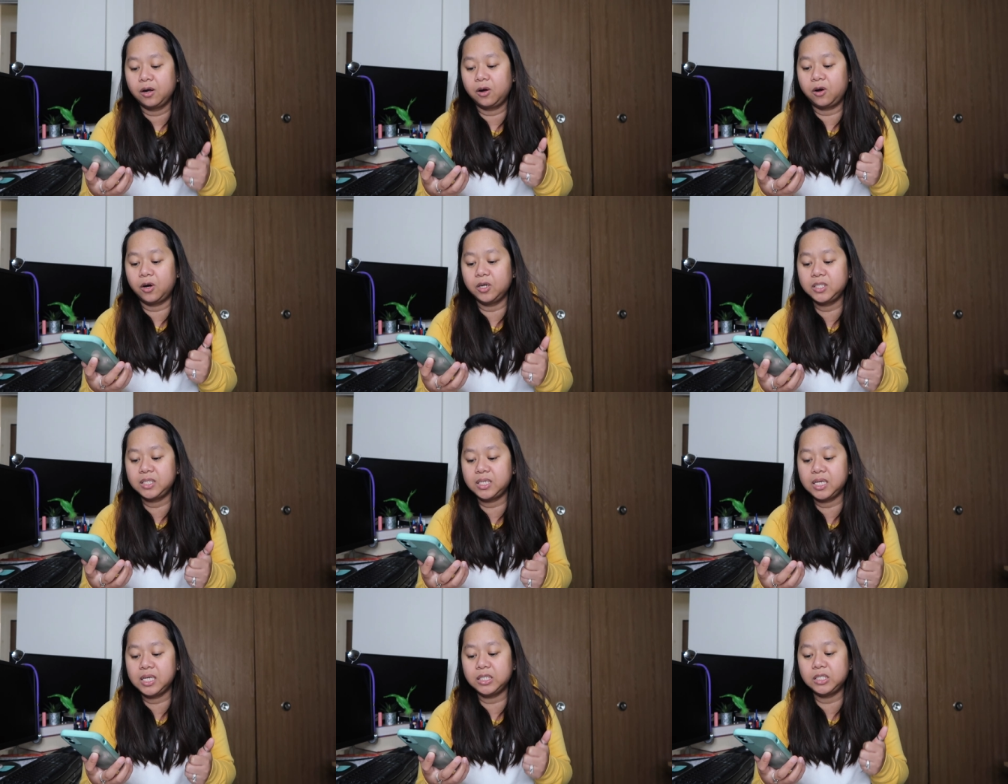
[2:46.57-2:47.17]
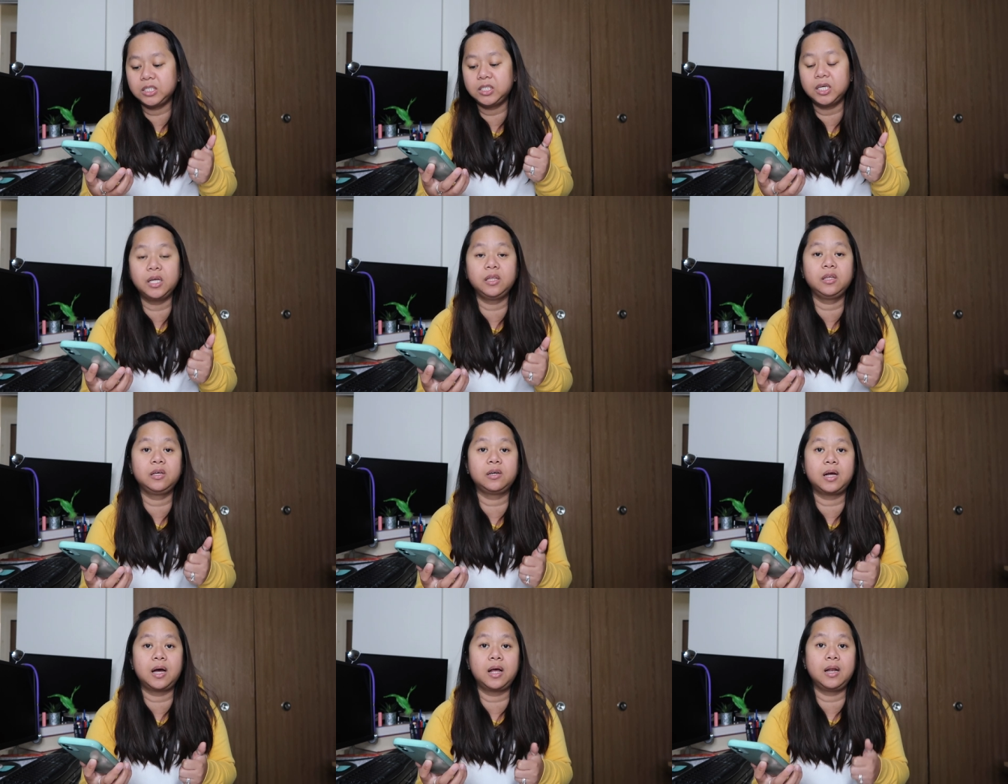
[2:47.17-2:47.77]
Consulate
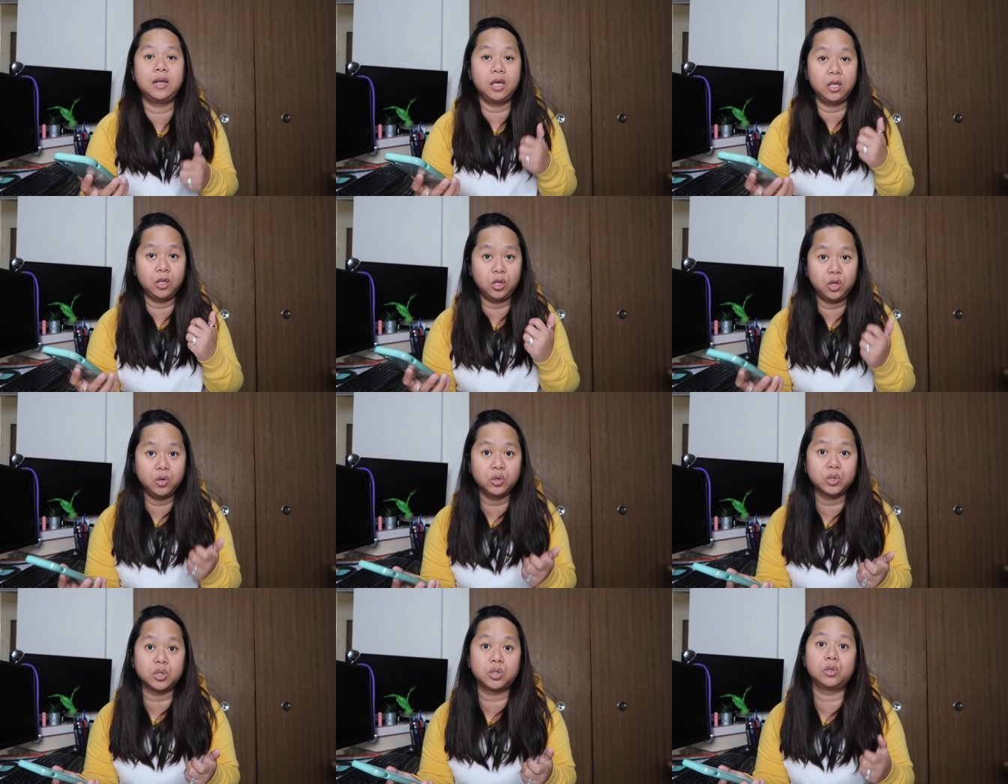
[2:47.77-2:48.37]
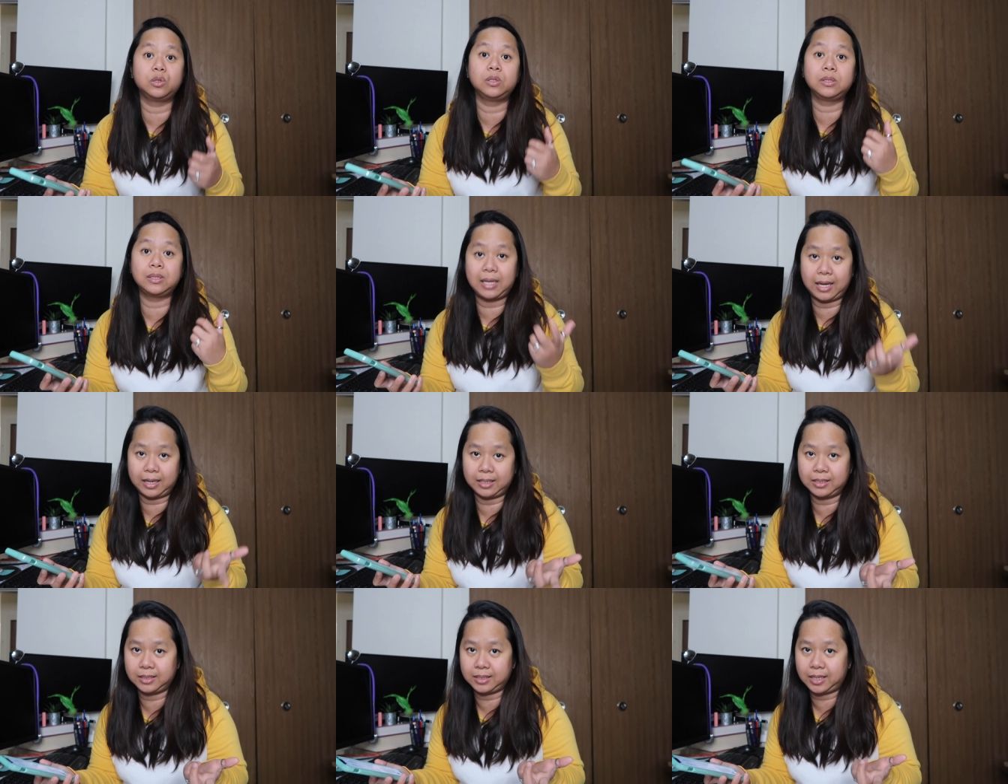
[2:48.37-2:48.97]
General in Houston,
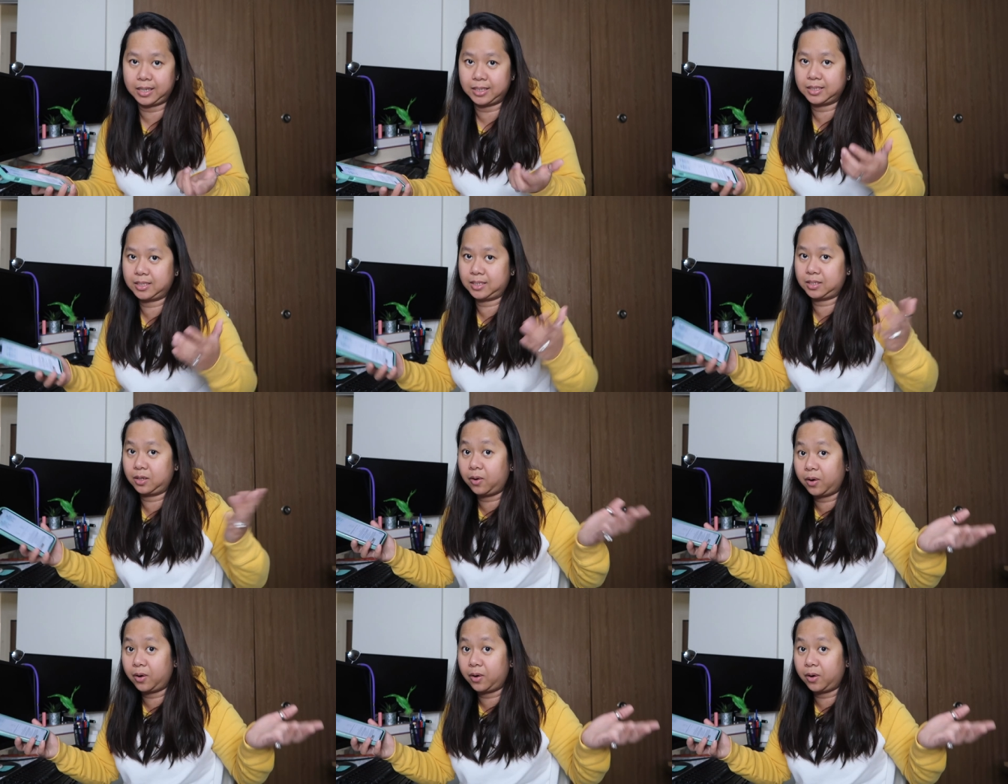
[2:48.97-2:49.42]
Texas.